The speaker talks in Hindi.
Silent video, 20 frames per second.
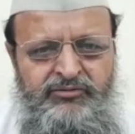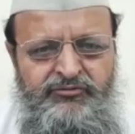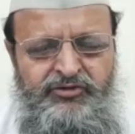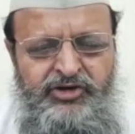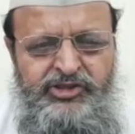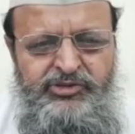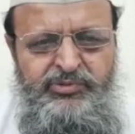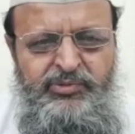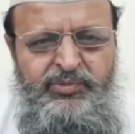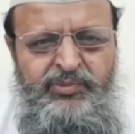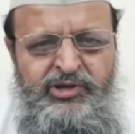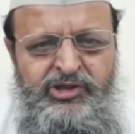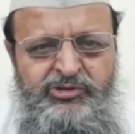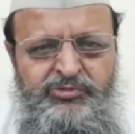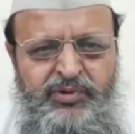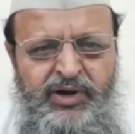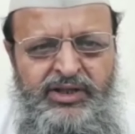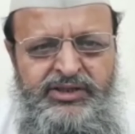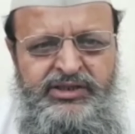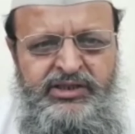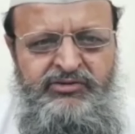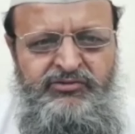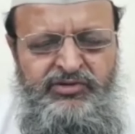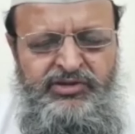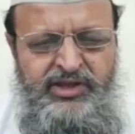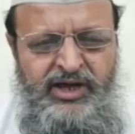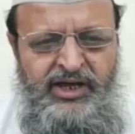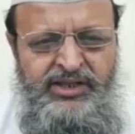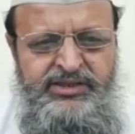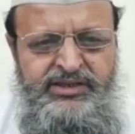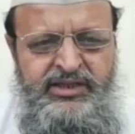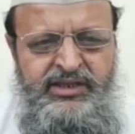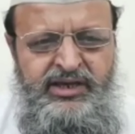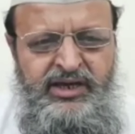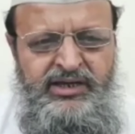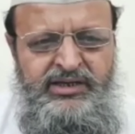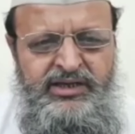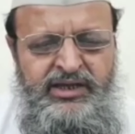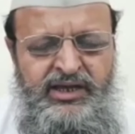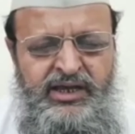फ़तवे में इस बात की वजाहत की
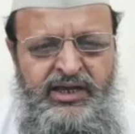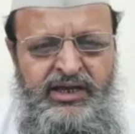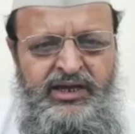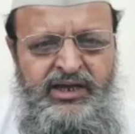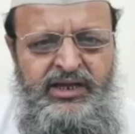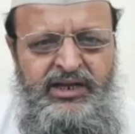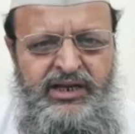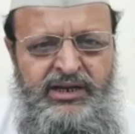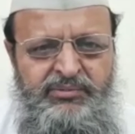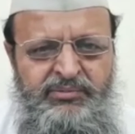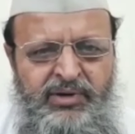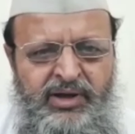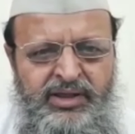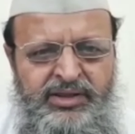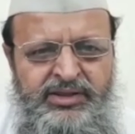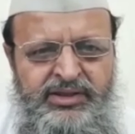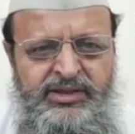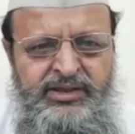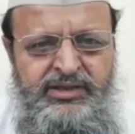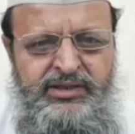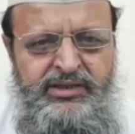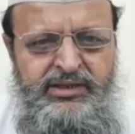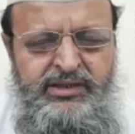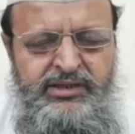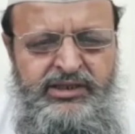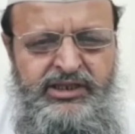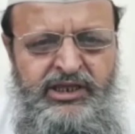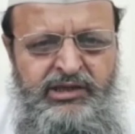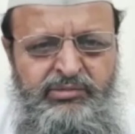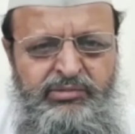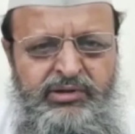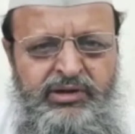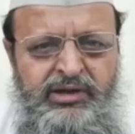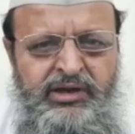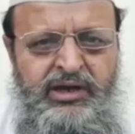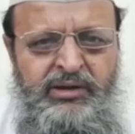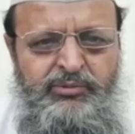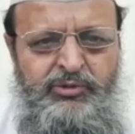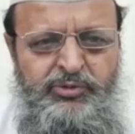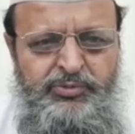गई है कि नमाज ईद की भी
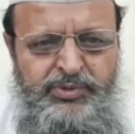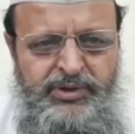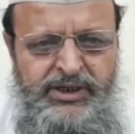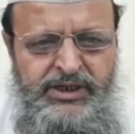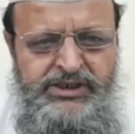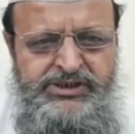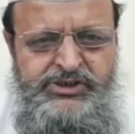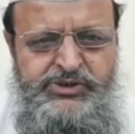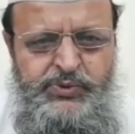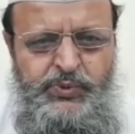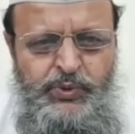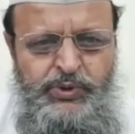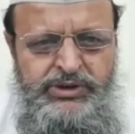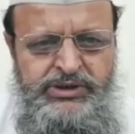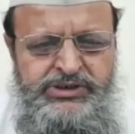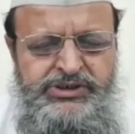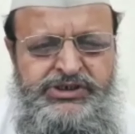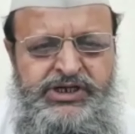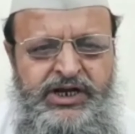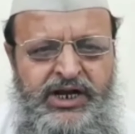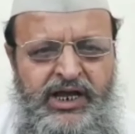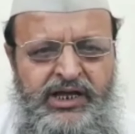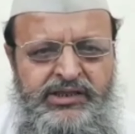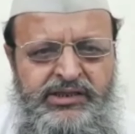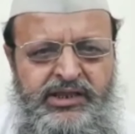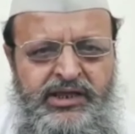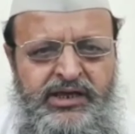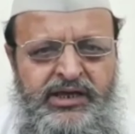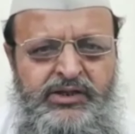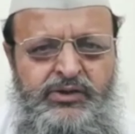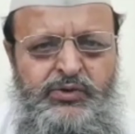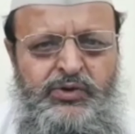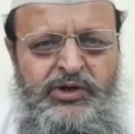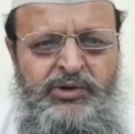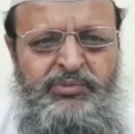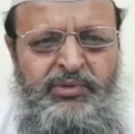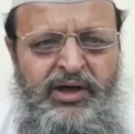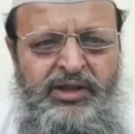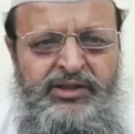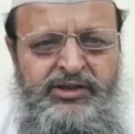कम वेश वही शरात हैं जो
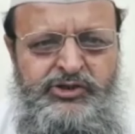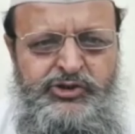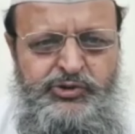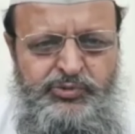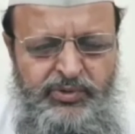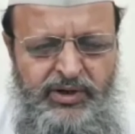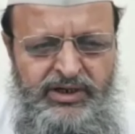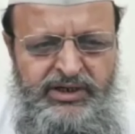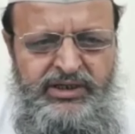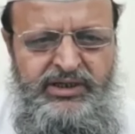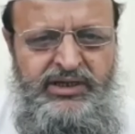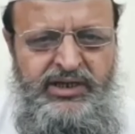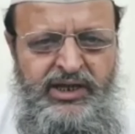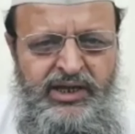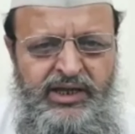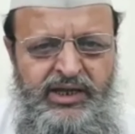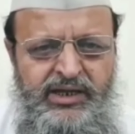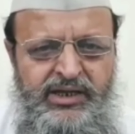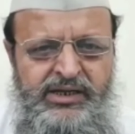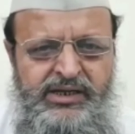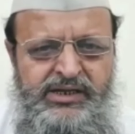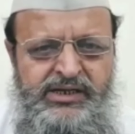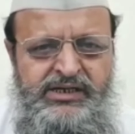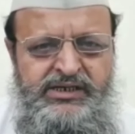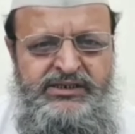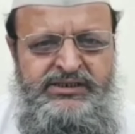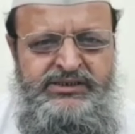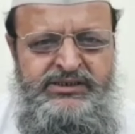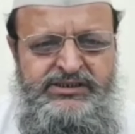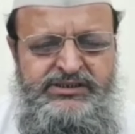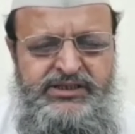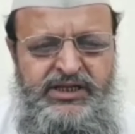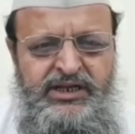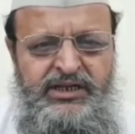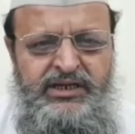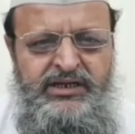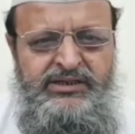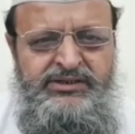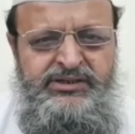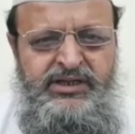नमाज जुमा की हैं जिस
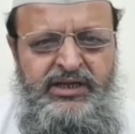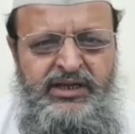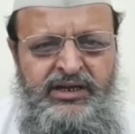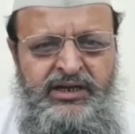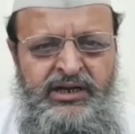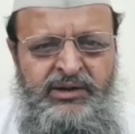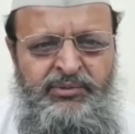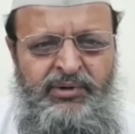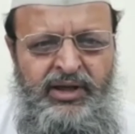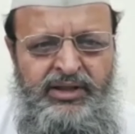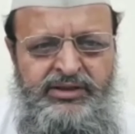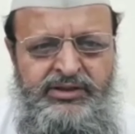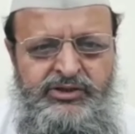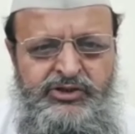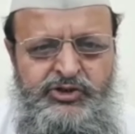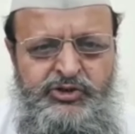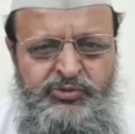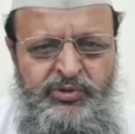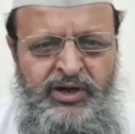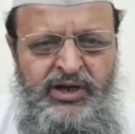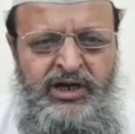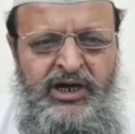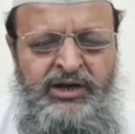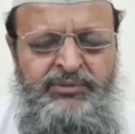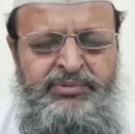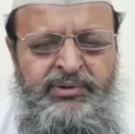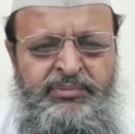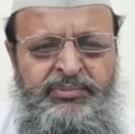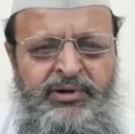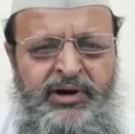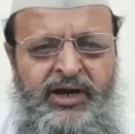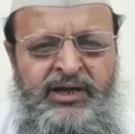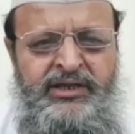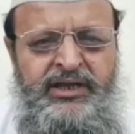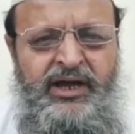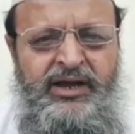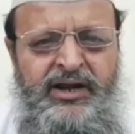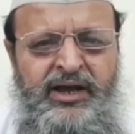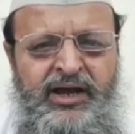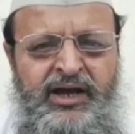तरीके से नमाज जुमा घर पर पढ़ा
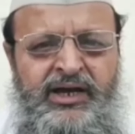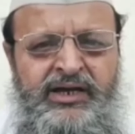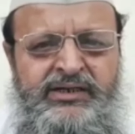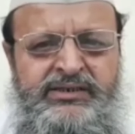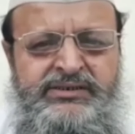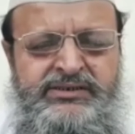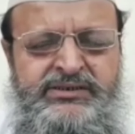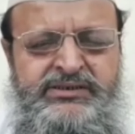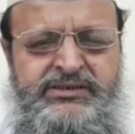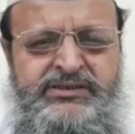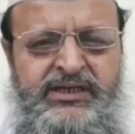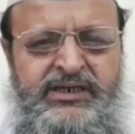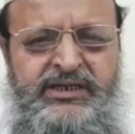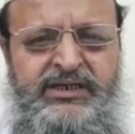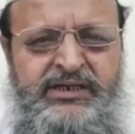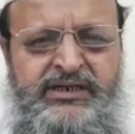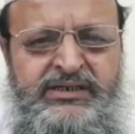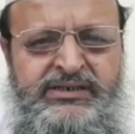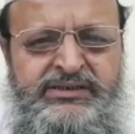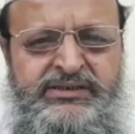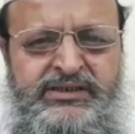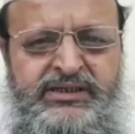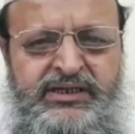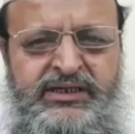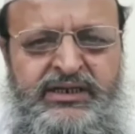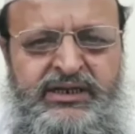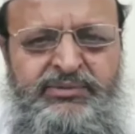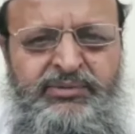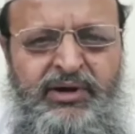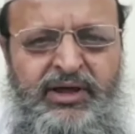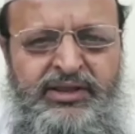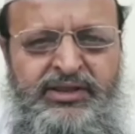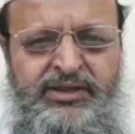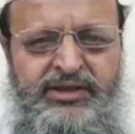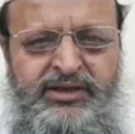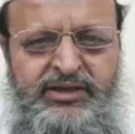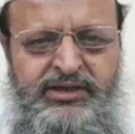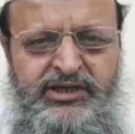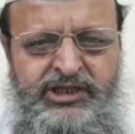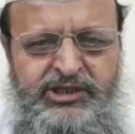जा रहा है इसी तरीके से नमाज
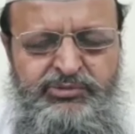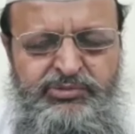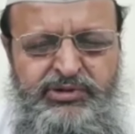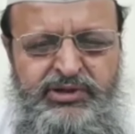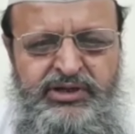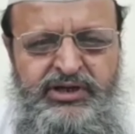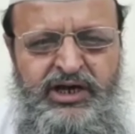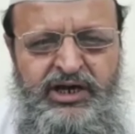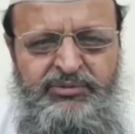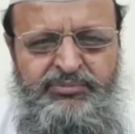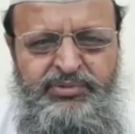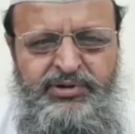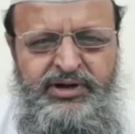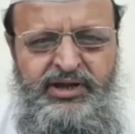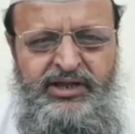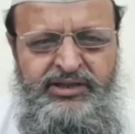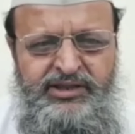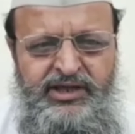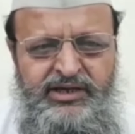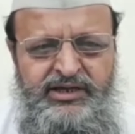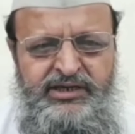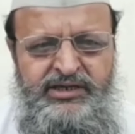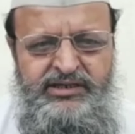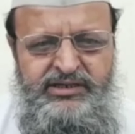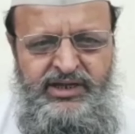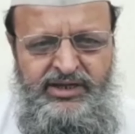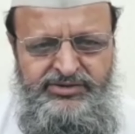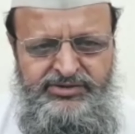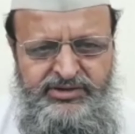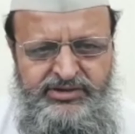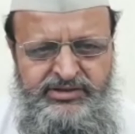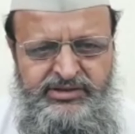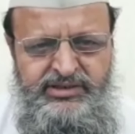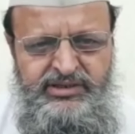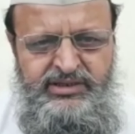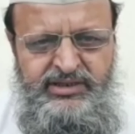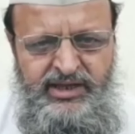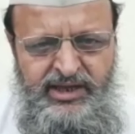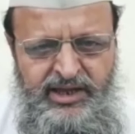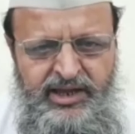ईद भी घर पर अदा की जा
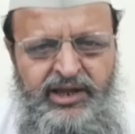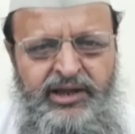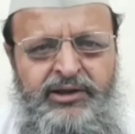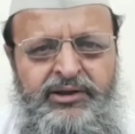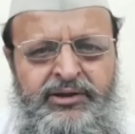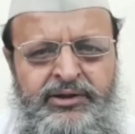सकती है